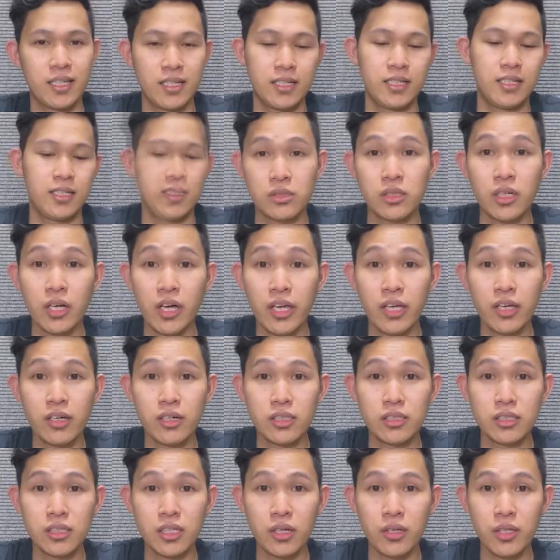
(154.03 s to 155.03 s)
So
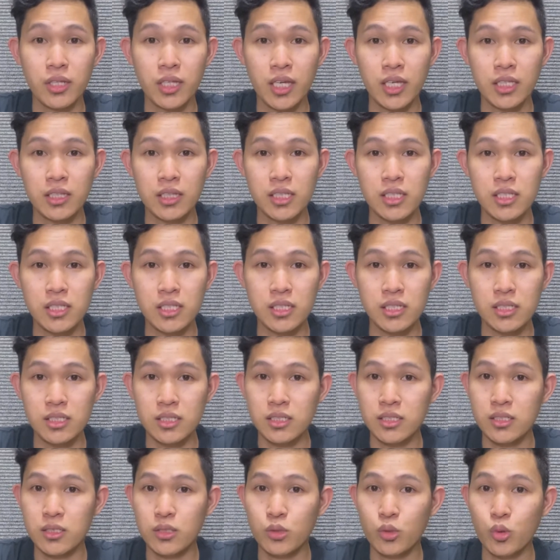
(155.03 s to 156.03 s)
ngayon, gawin natin is
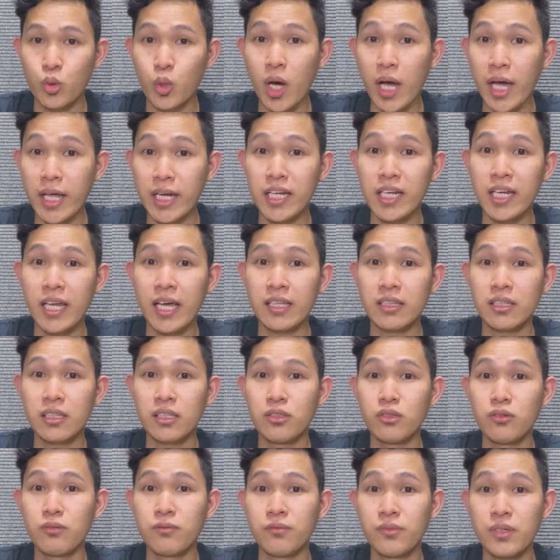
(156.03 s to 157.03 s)
kuhanin natin
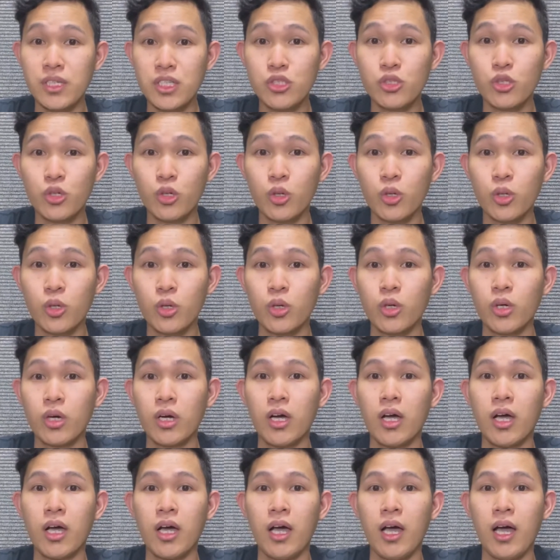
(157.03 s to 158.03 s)
yung video
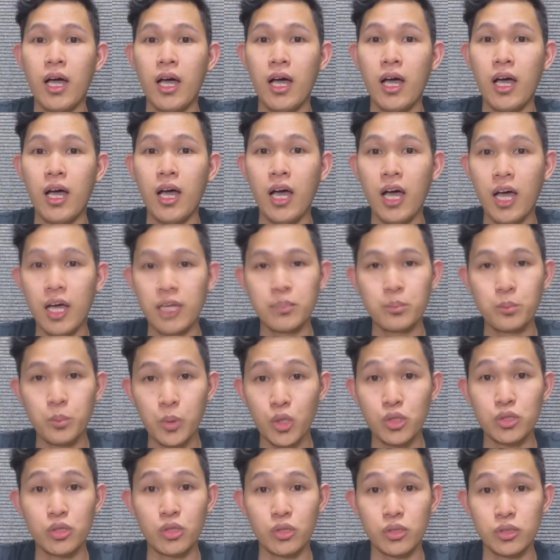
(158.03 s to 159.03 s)
at
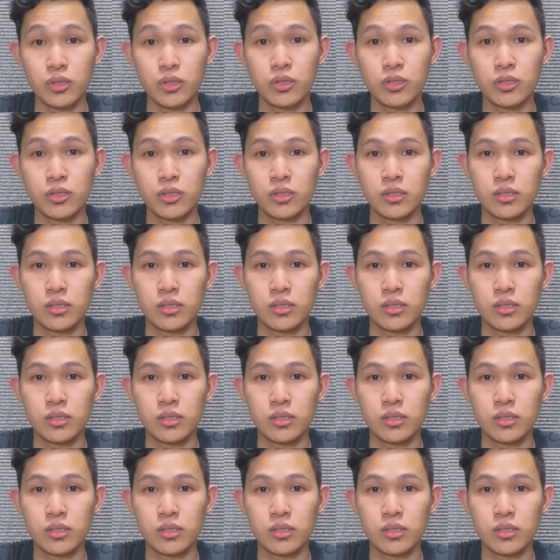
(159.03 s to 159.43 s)
photos.